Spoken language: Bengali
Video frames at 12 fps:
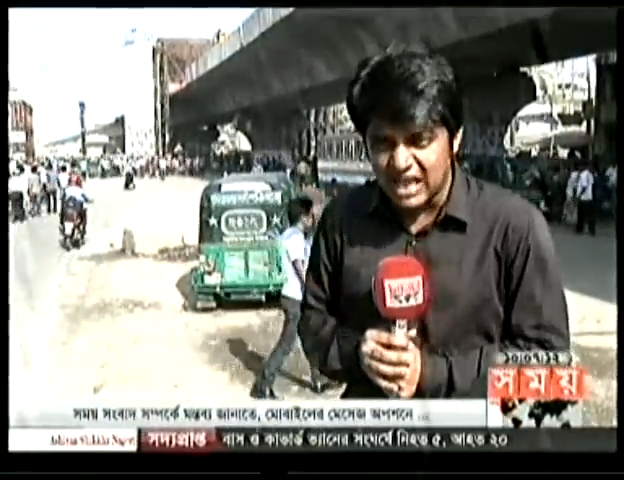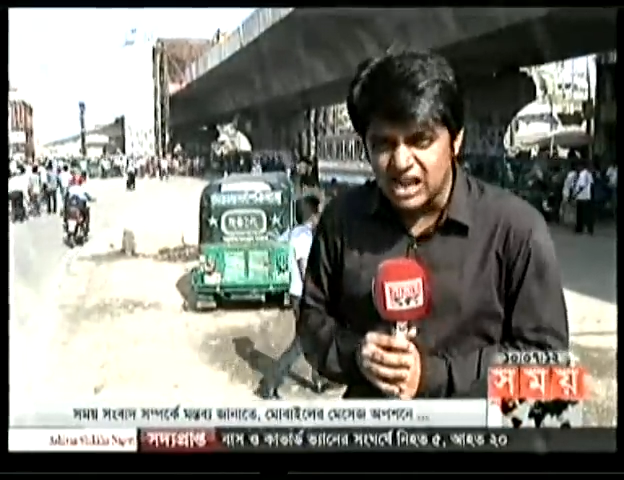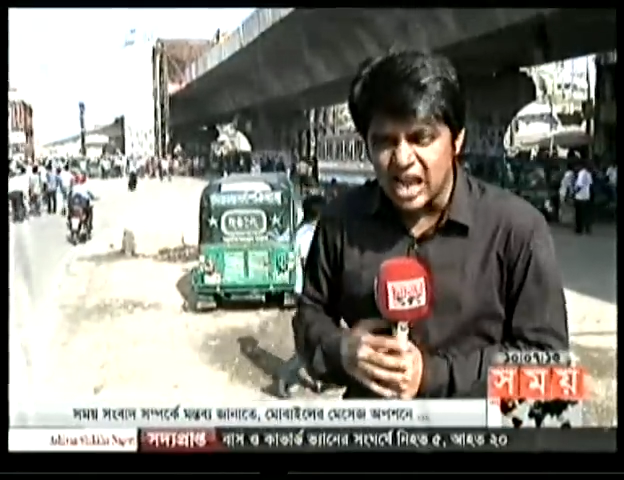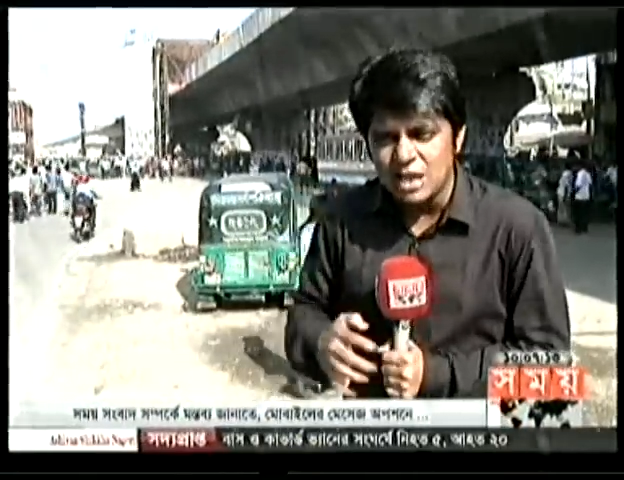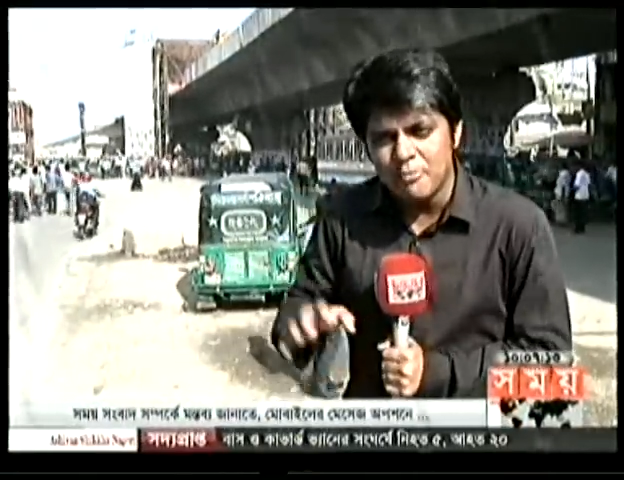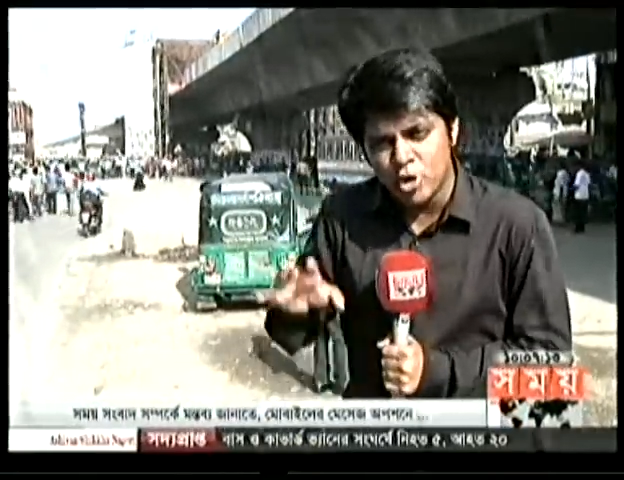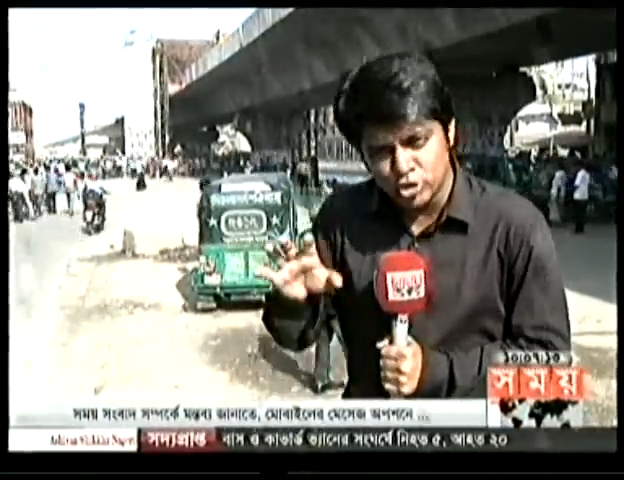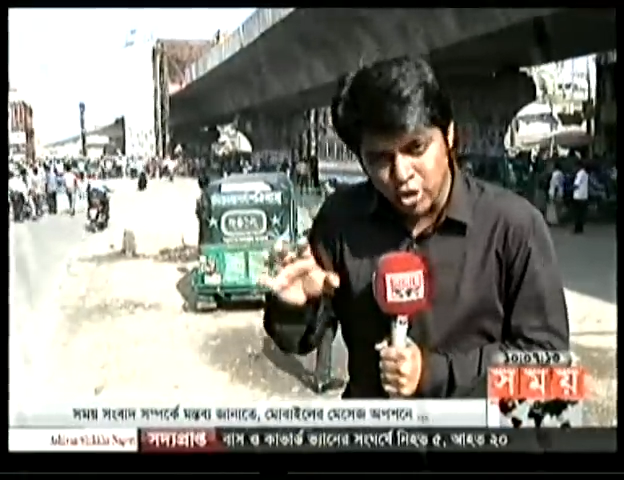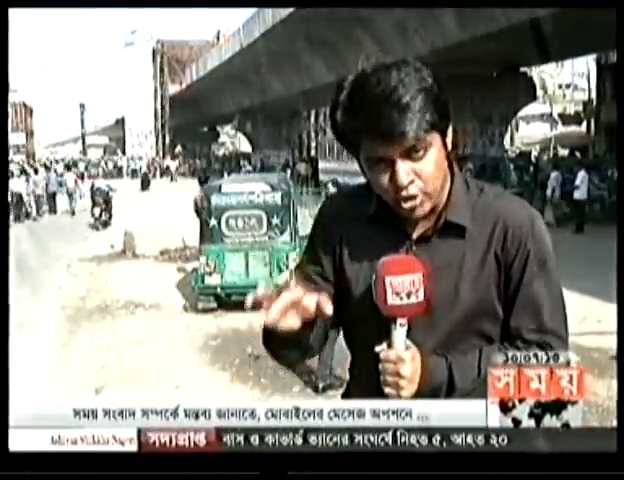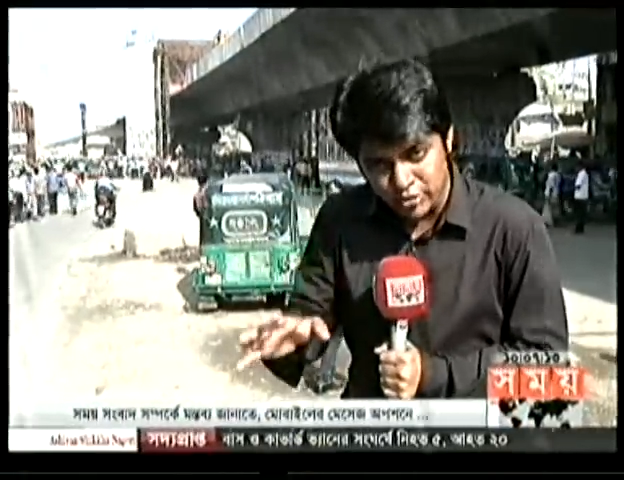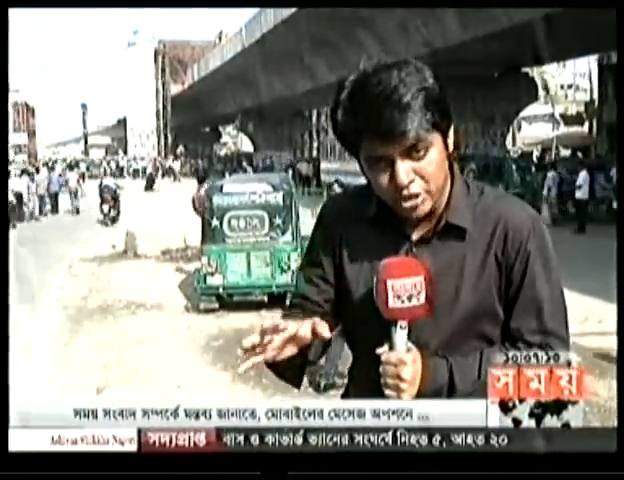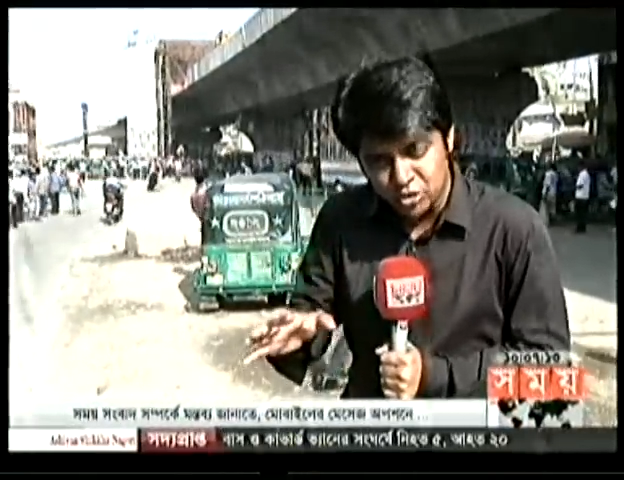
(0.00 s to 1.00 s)
এলাকায় বড়
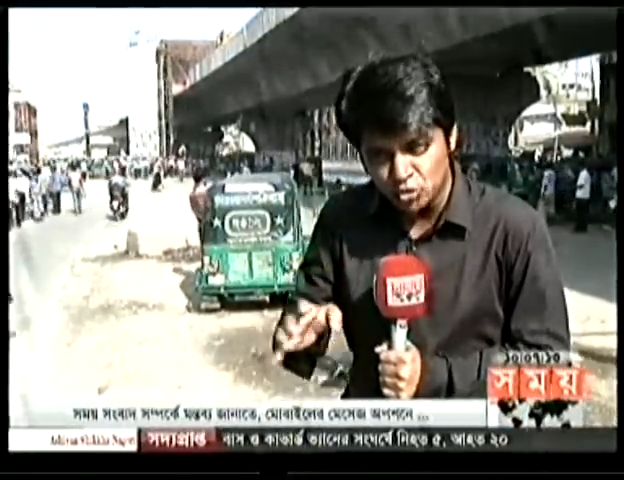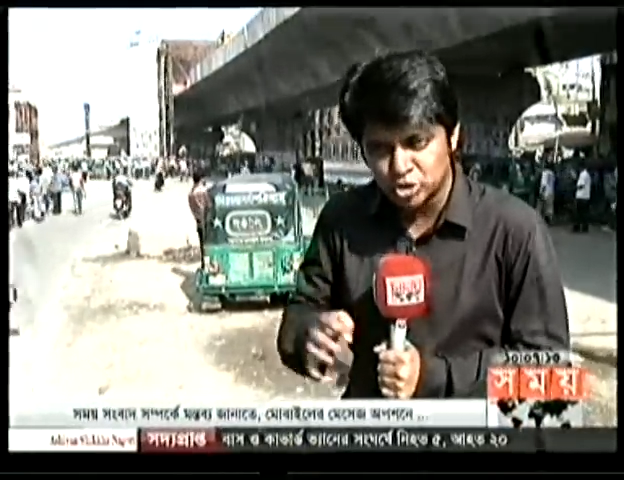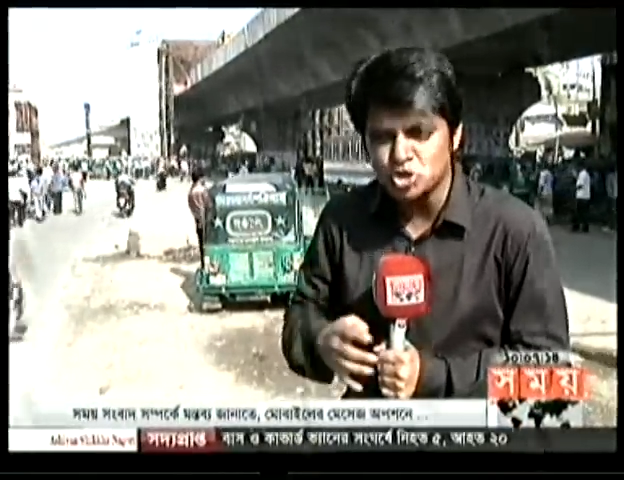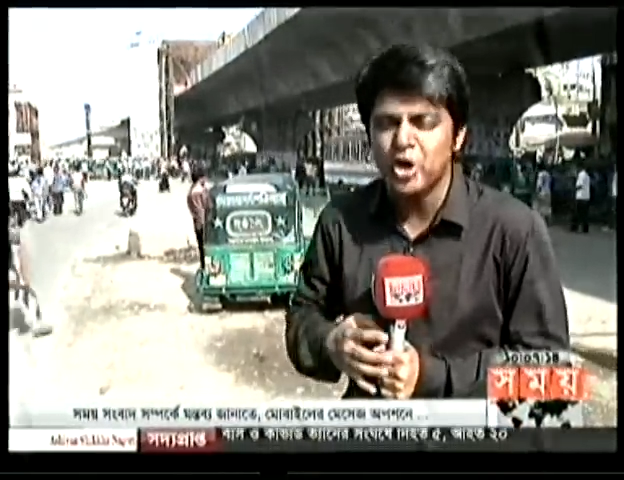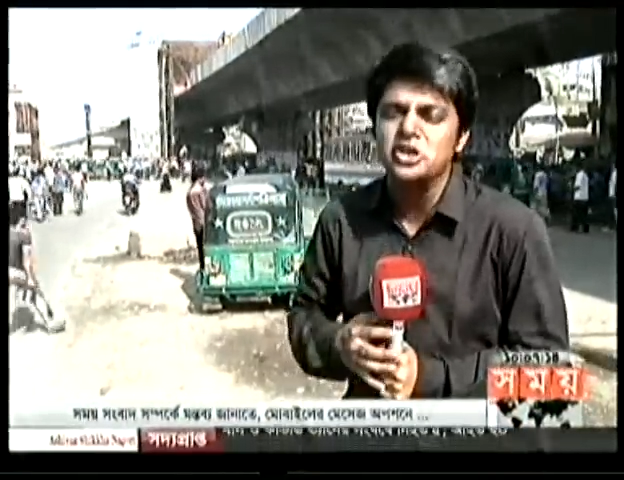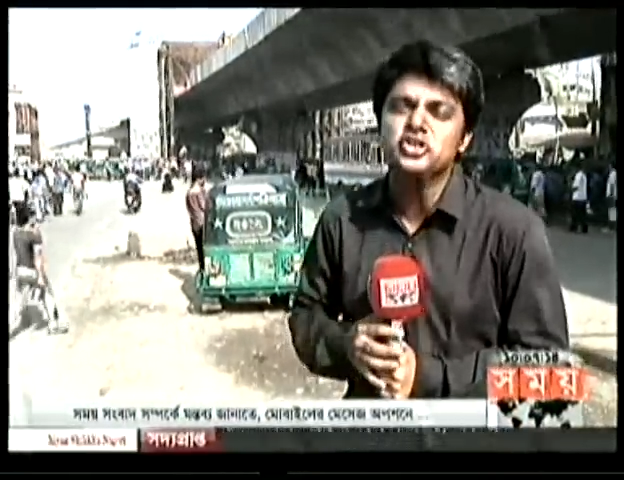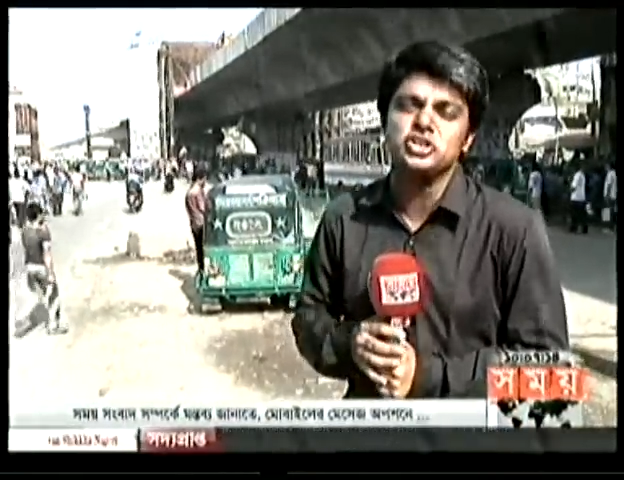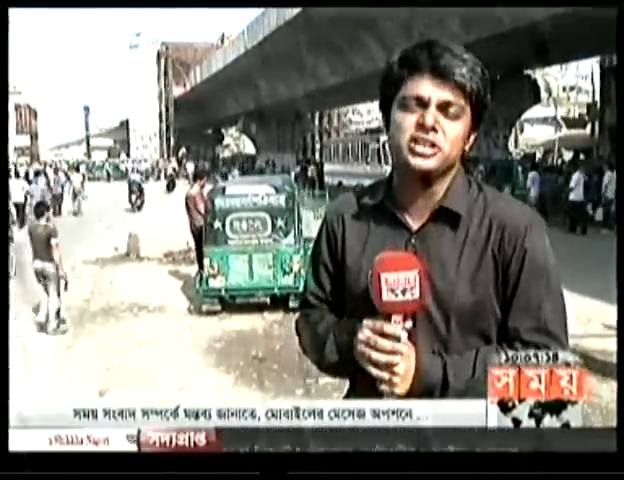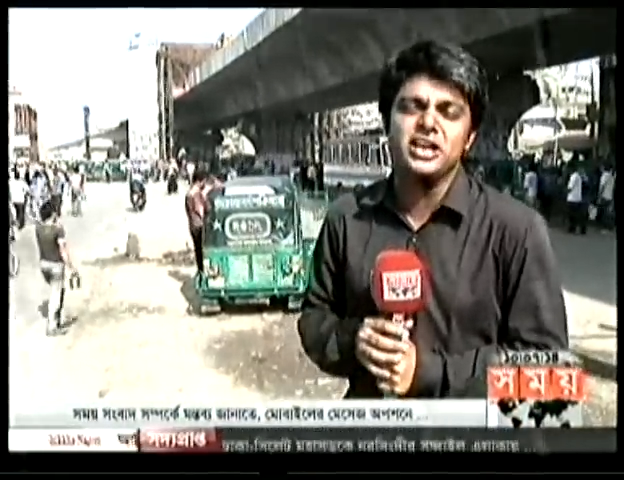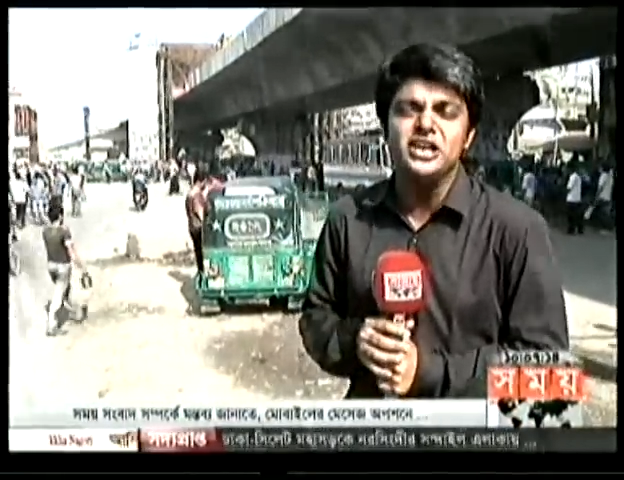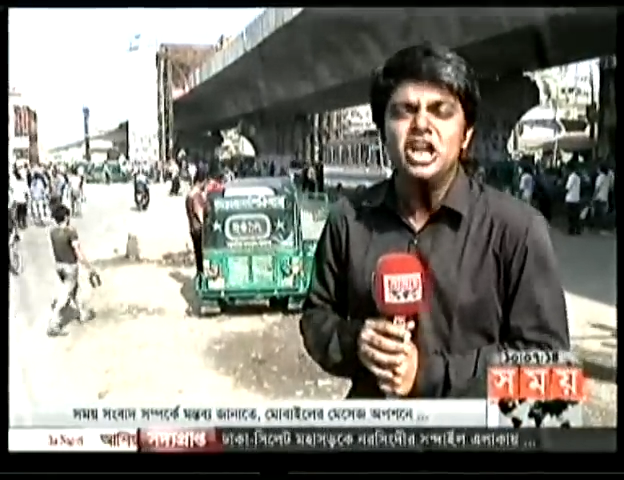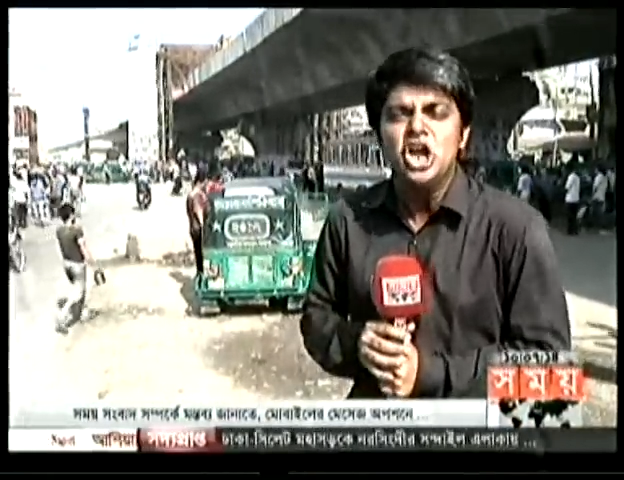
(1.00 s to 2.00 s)
ধরনের কোনো
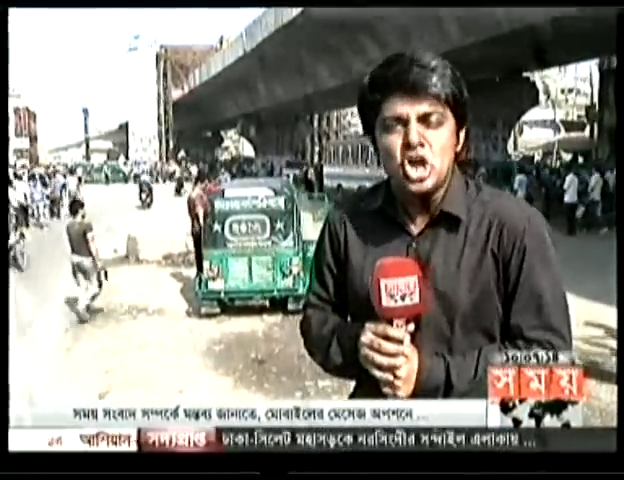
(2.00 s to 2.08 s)
সহিংসতার